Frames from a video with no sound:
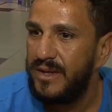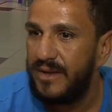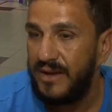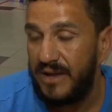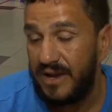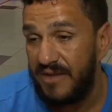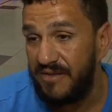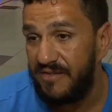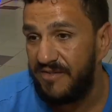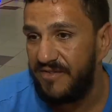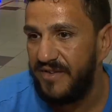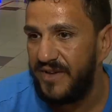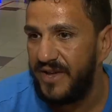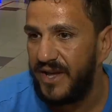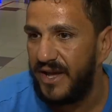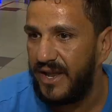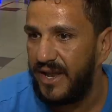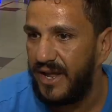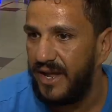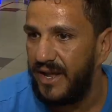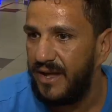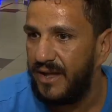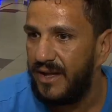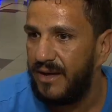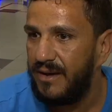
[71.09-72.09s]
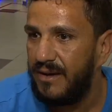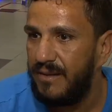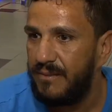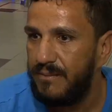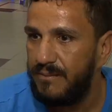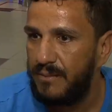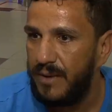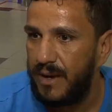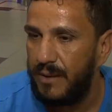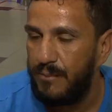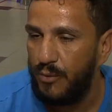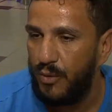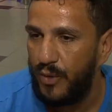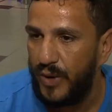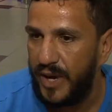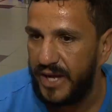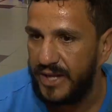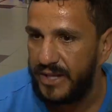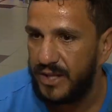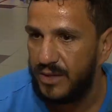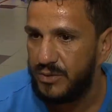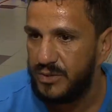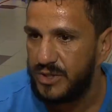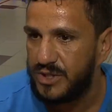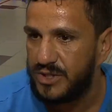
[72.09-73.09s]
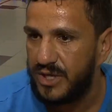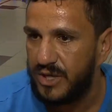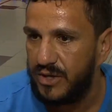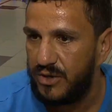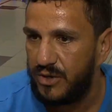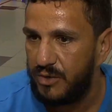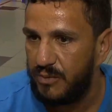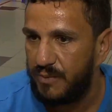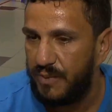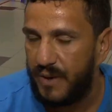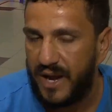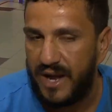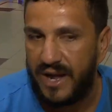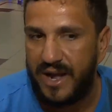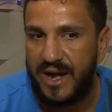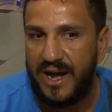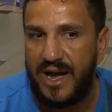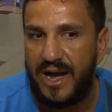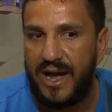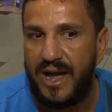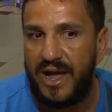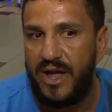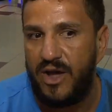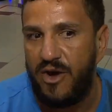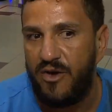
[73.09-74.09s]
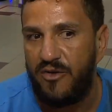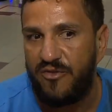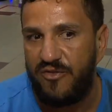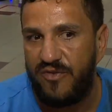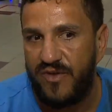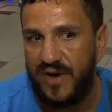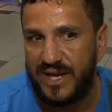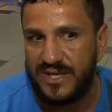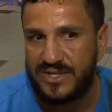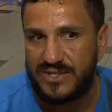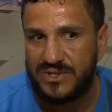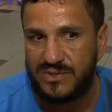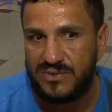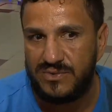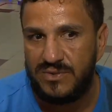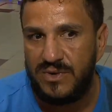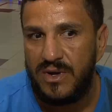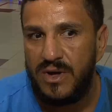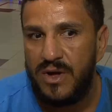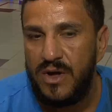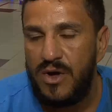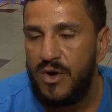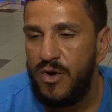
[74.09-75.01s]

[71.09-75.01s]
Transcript: ele envia, né, a moeda do exterior para cá, eu faço